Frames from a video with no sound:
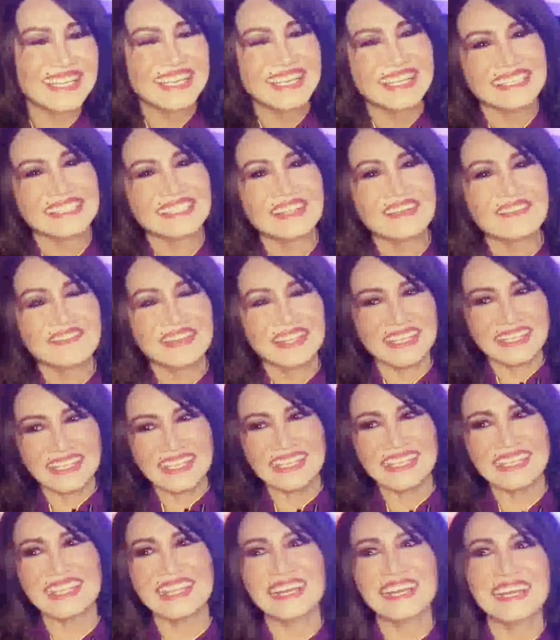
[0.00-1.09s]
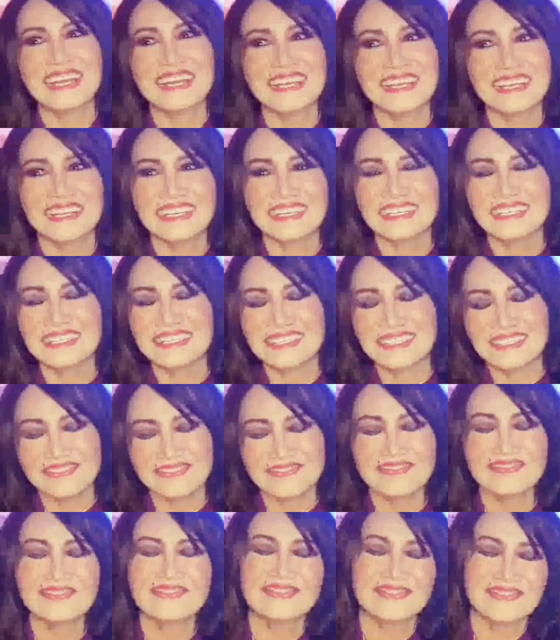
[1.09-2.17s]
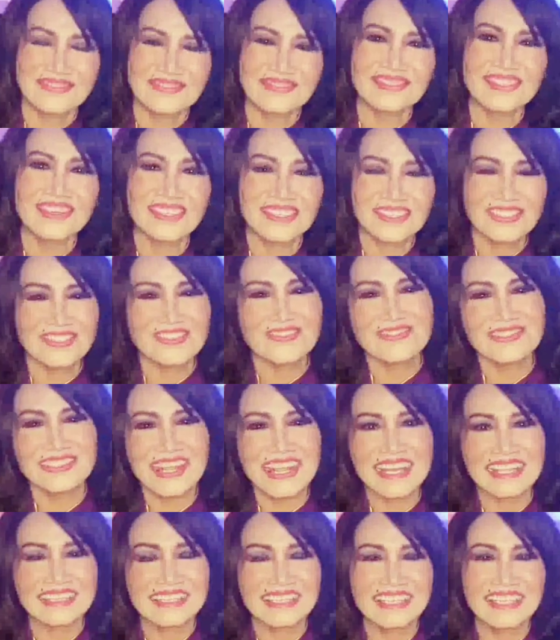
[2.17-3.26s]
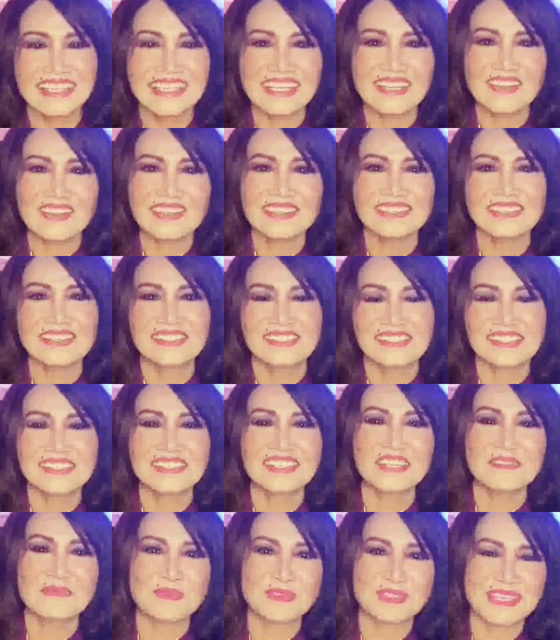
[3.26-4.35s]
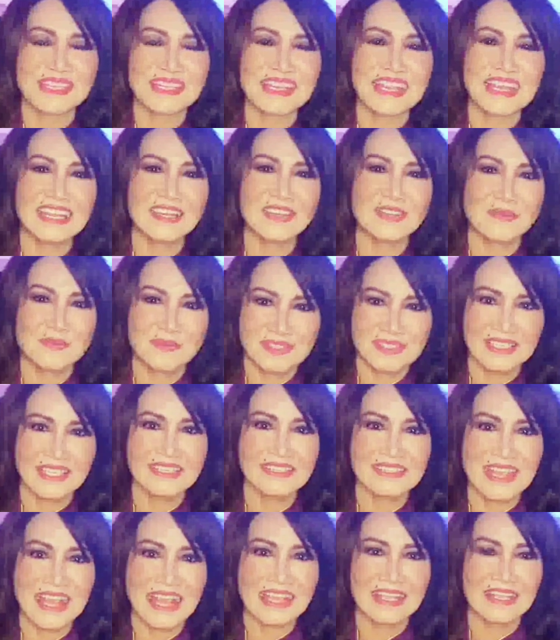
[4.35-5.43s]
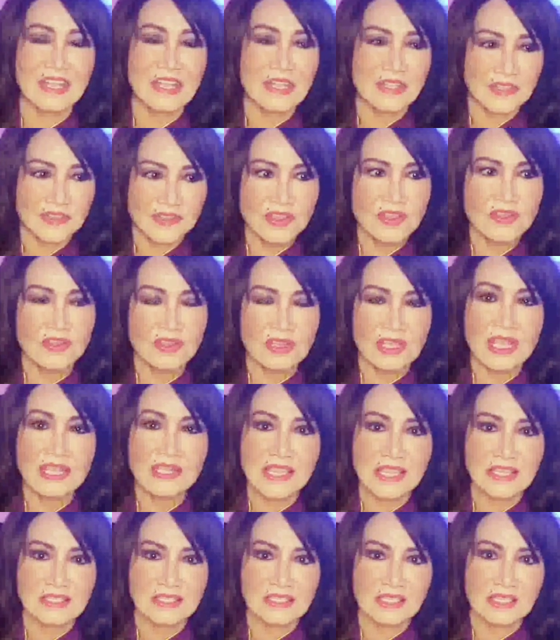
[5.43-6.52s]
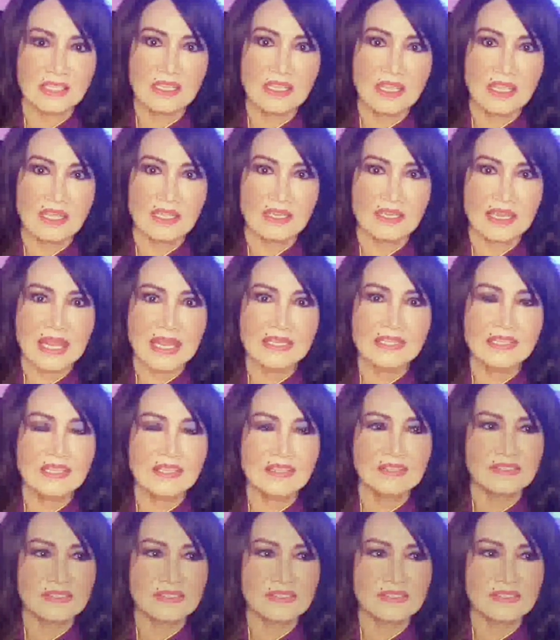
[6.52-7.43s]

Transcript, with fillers: do vậy thì à, à, nói cho đúng ra thì cái con đường sự nghiệp của thanh lan nó cũng dễ dàng nhờ các nhạc sĩ đã nhìn